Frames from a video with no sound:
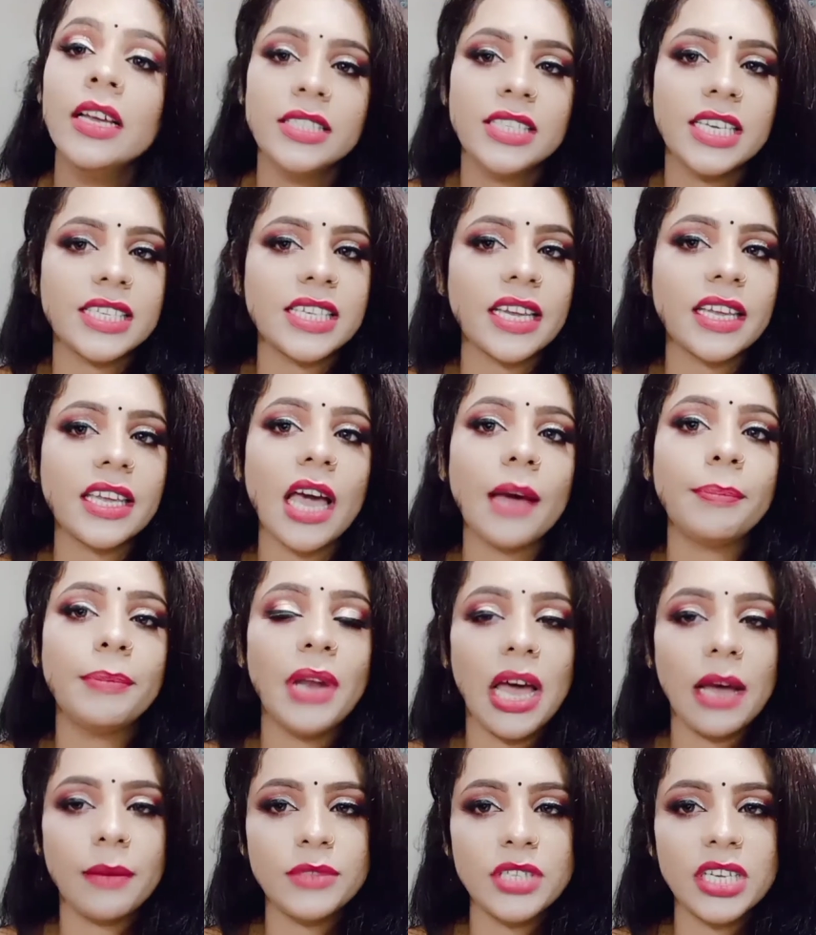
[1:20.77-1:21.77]
जैसा कि आप
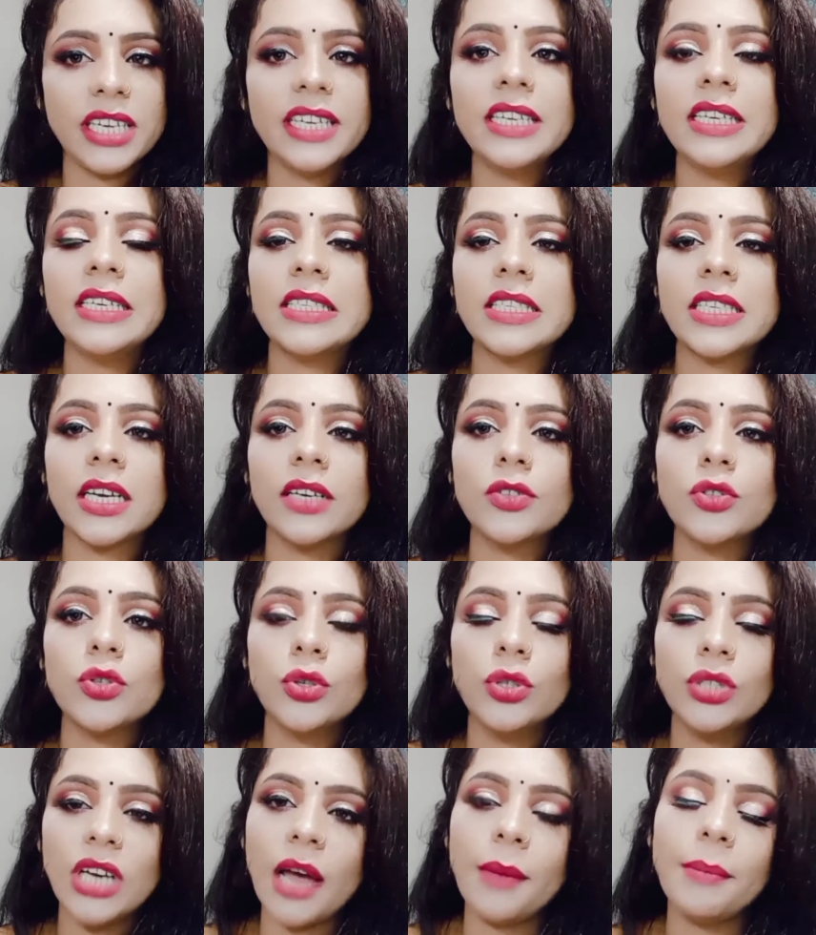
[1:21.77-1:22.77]
नाम से ही इसका
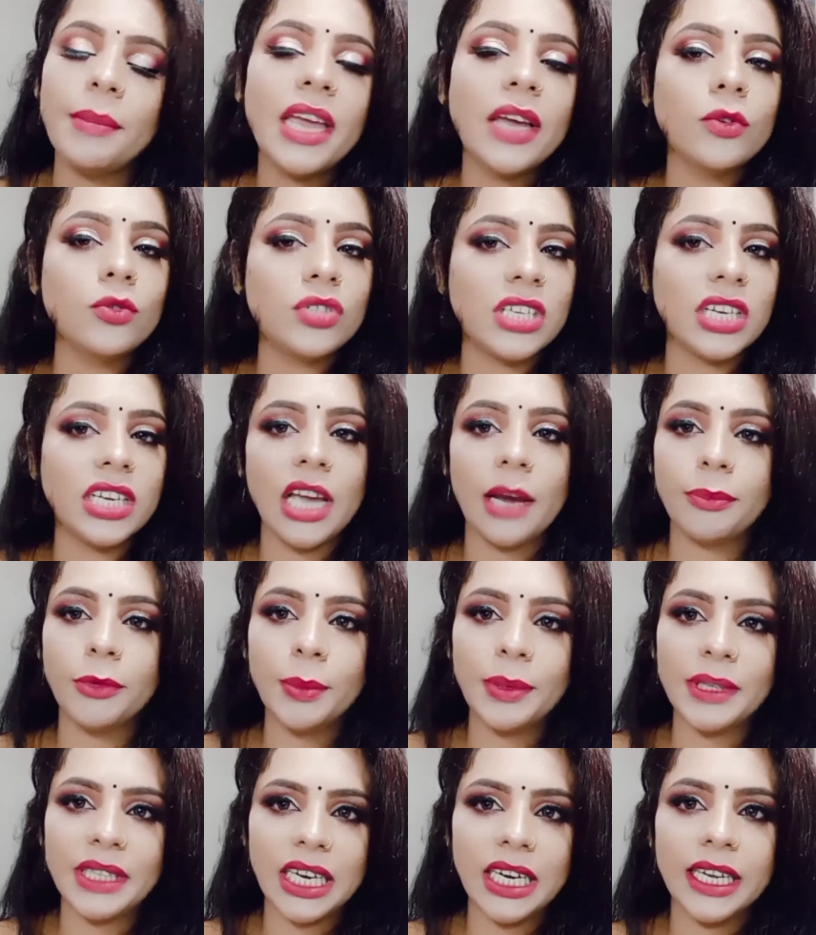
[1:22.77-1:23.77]
जो नाम है उससे ही
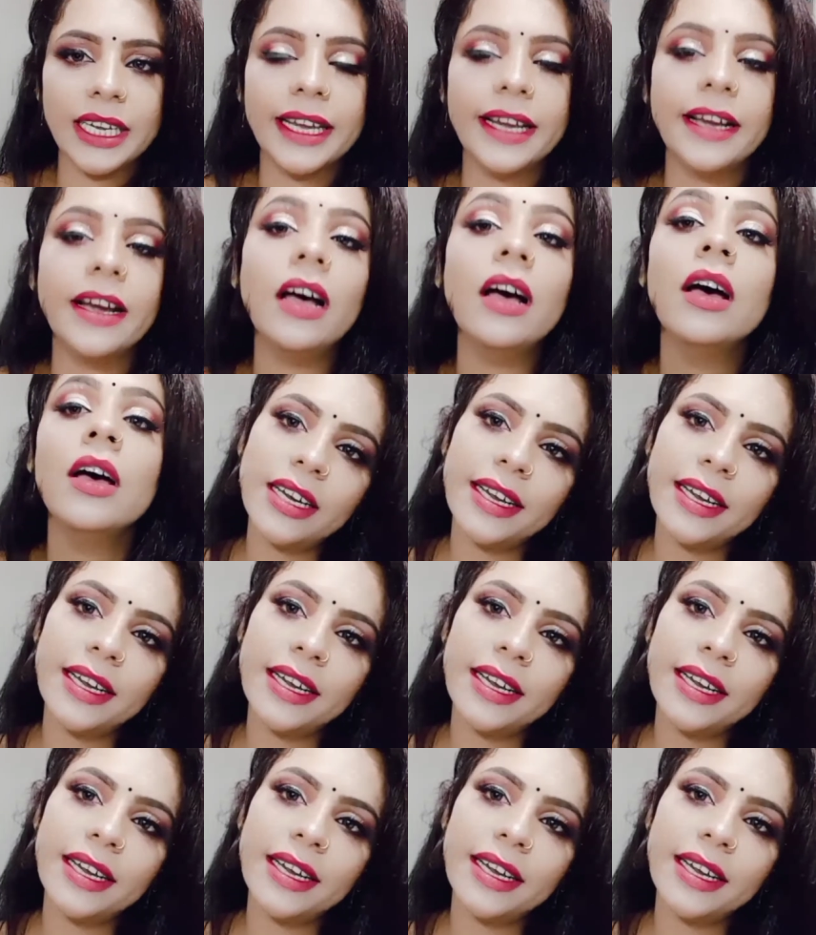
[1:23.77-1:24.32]
आपको पता लगेगा